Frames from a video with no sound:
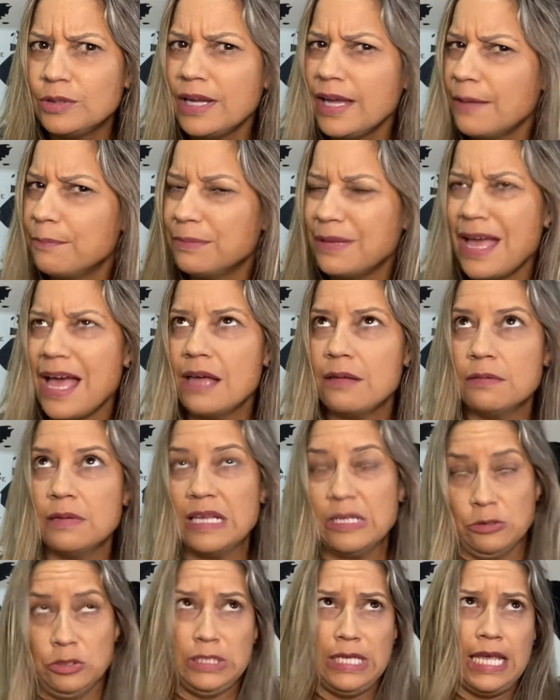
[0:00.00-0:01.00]
É, porque
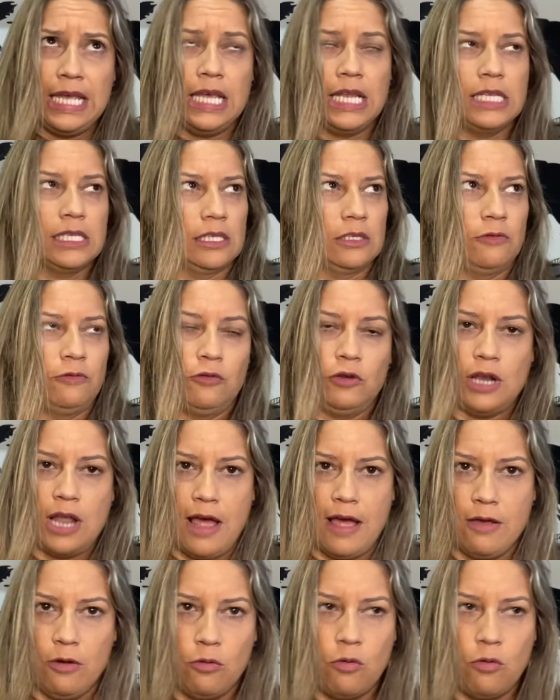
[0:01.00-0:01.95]
ah, eu sei, Alessandra, eu vou lá,